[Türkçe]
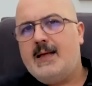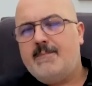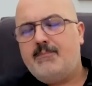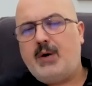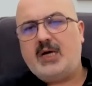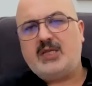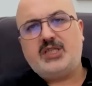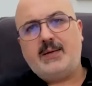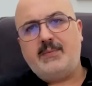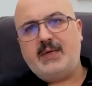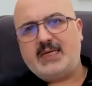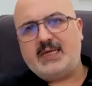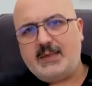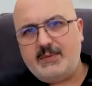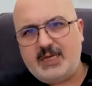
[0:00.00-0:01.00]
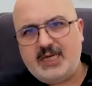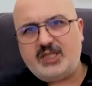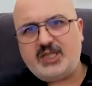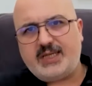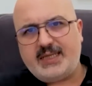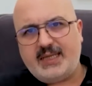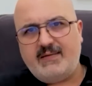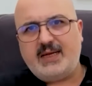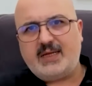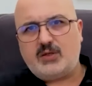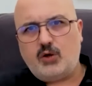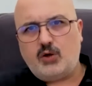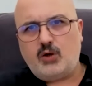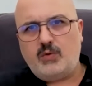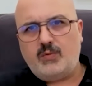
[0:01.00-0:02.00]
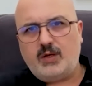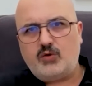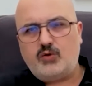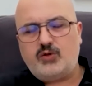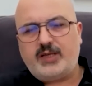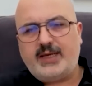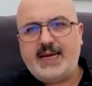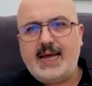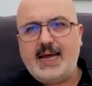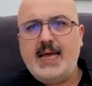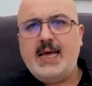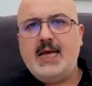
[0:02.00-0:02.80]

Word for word: başta Amerika Birleşik Devletleri olmak üzere